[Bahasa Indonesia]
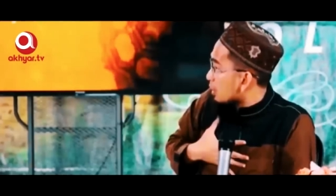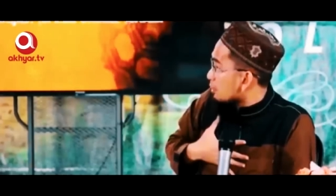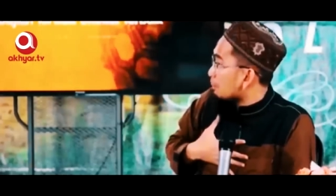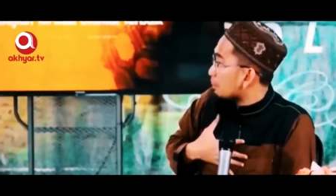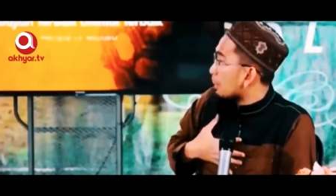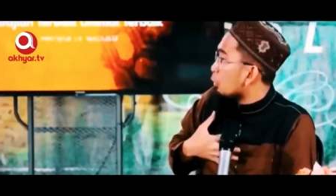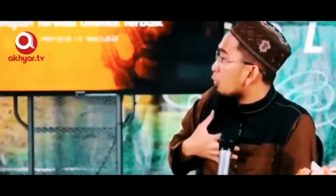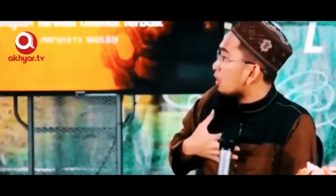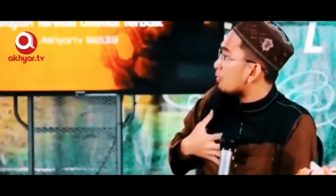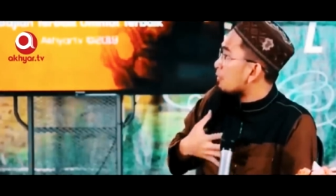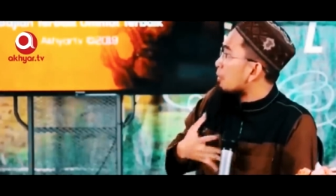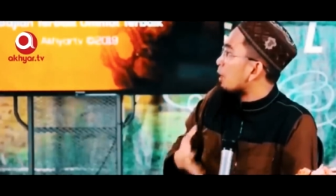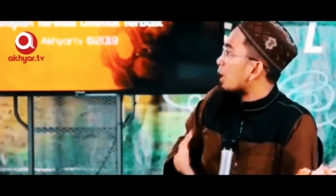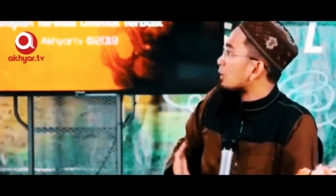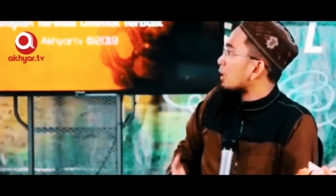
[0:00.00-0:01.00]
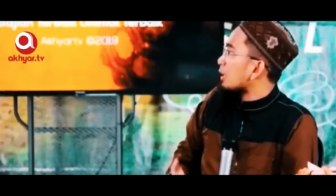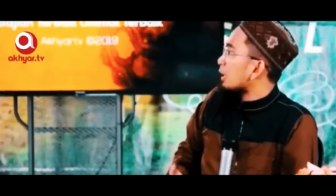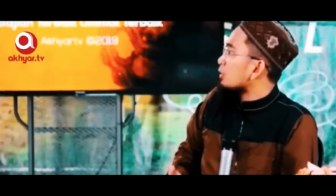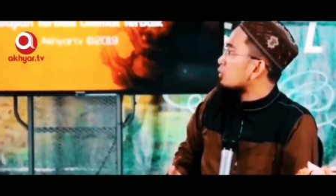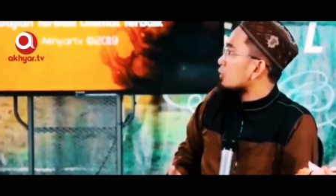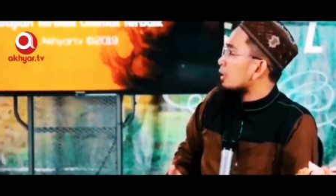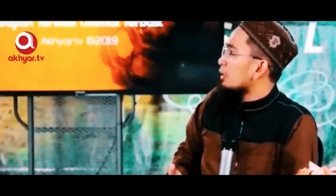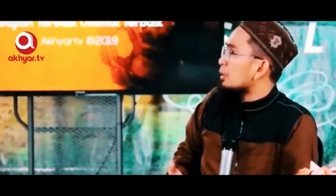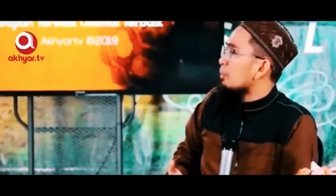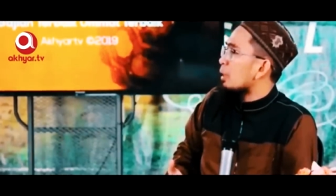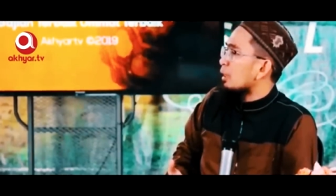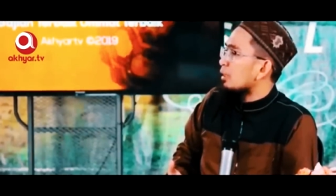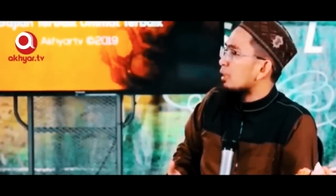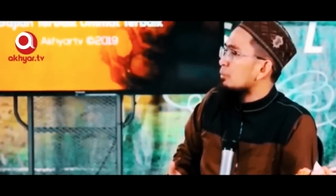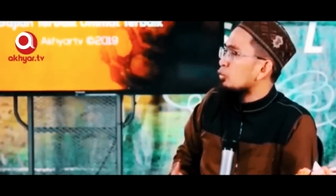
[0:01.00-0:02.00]
Sampai Hudzaifah mengatakan sholat di
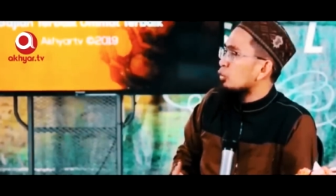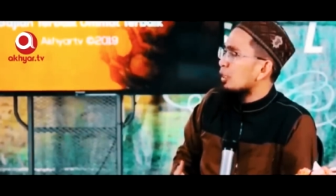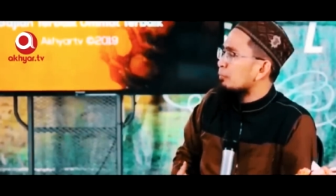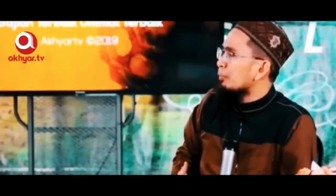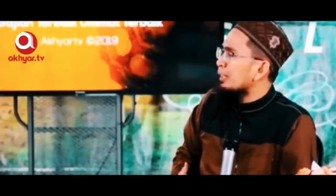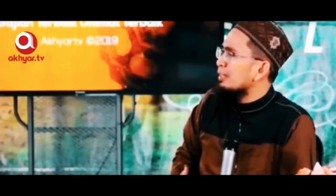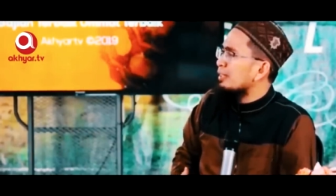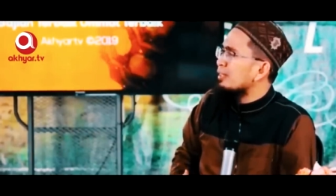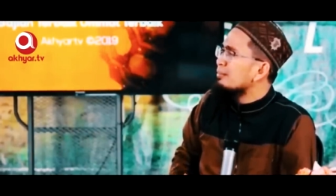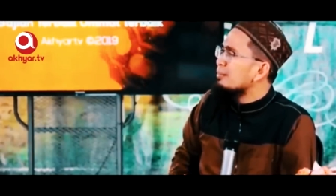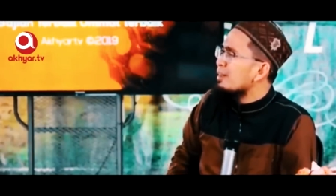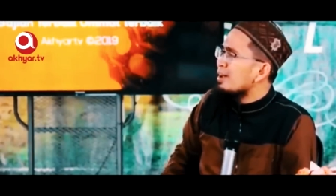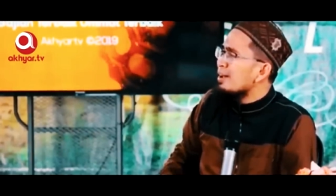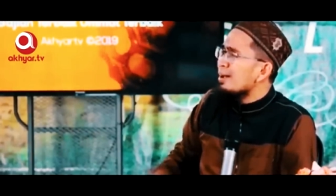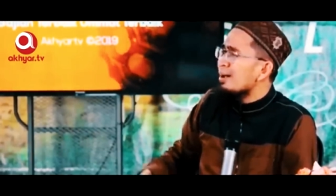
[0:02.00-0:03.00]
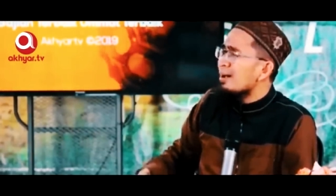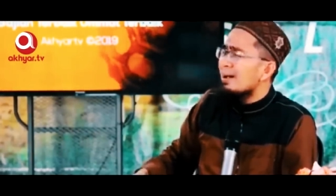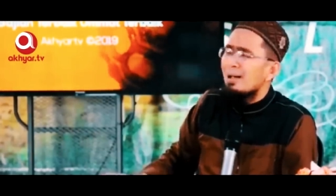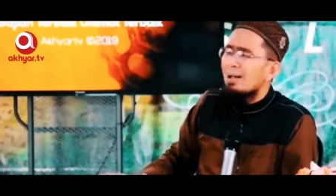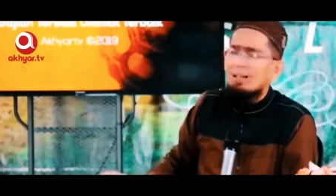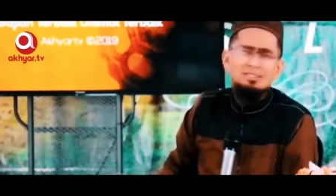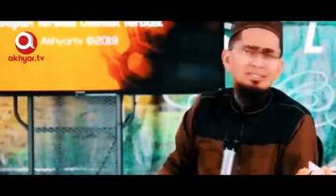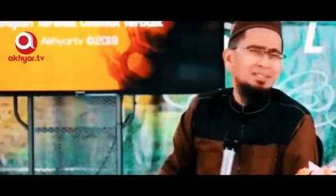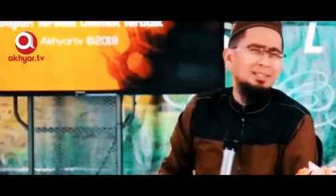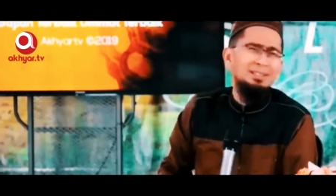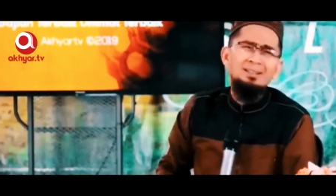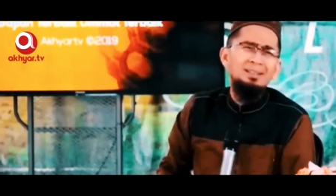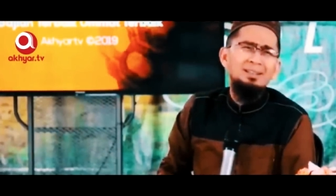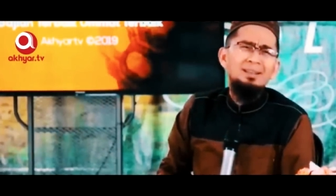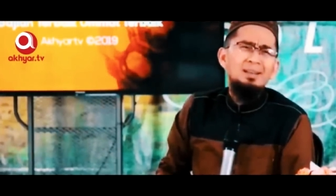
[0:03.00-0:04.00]
belakang Nabi sholat paling indah
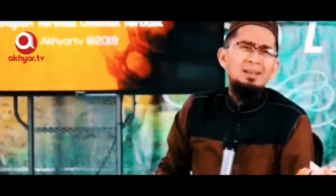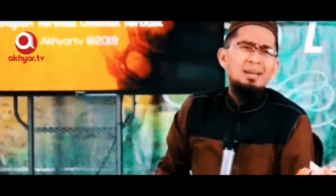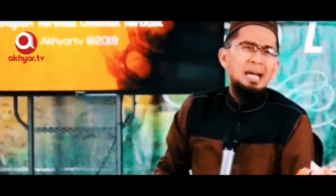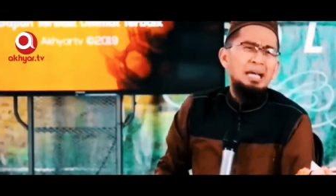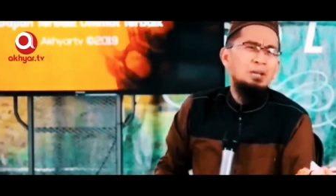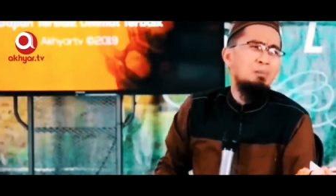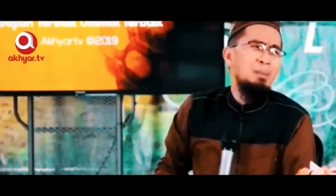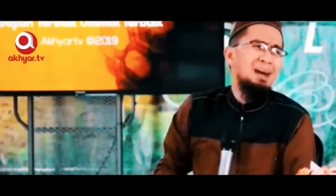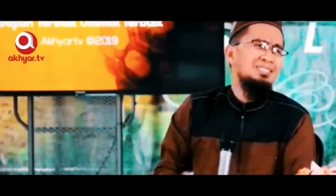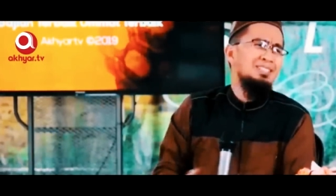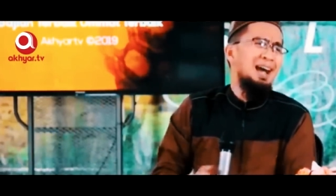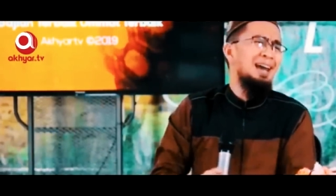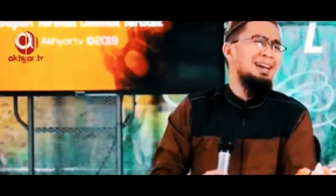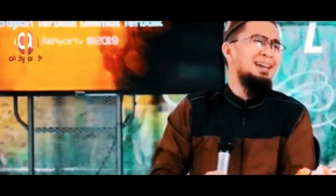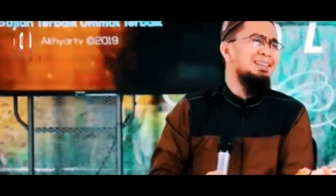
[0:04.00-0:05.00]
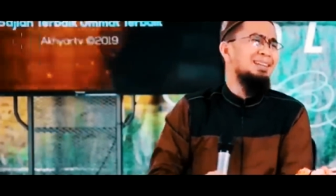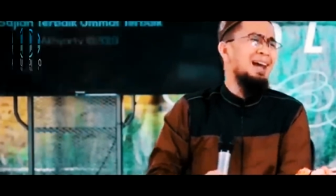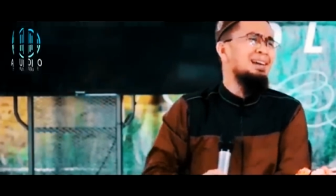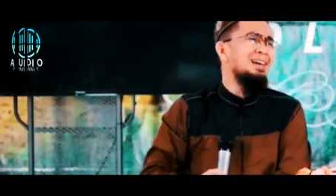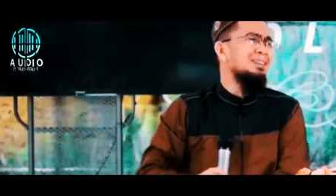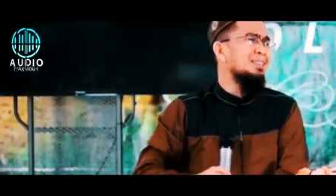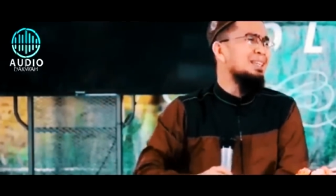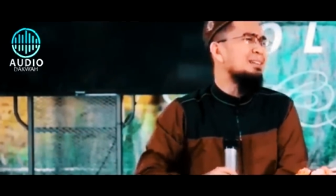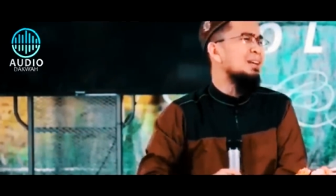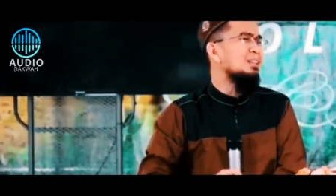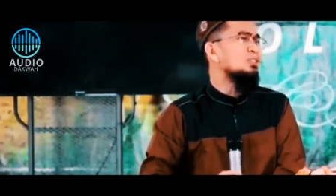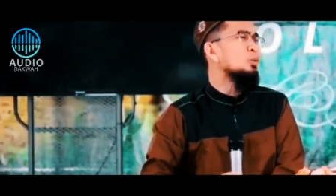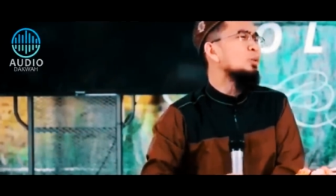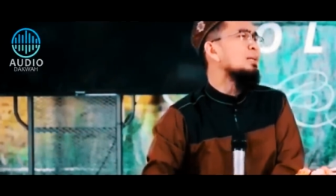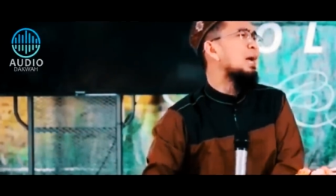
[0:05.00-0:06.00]
sekali. Kalau baca ayat-ayat
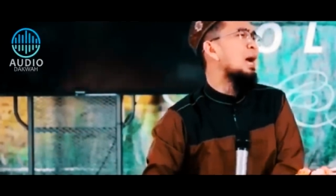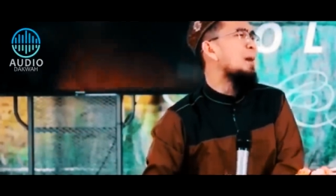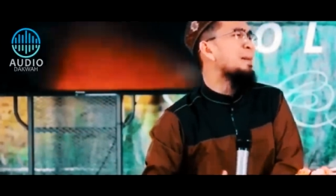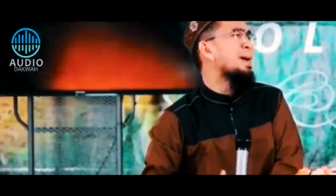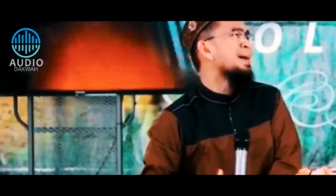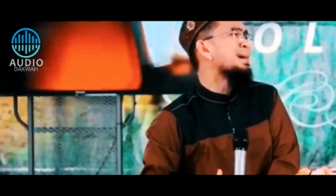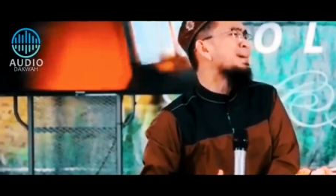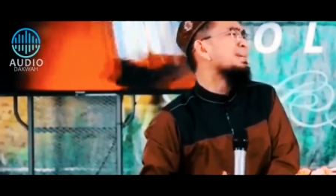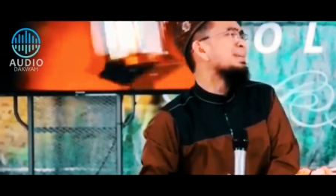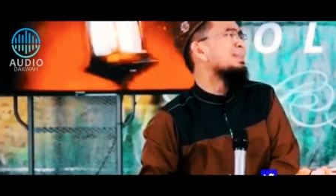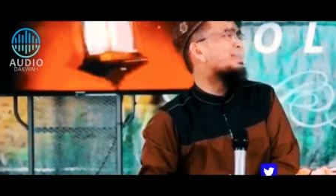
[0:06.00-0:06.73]
tentang surga, pengen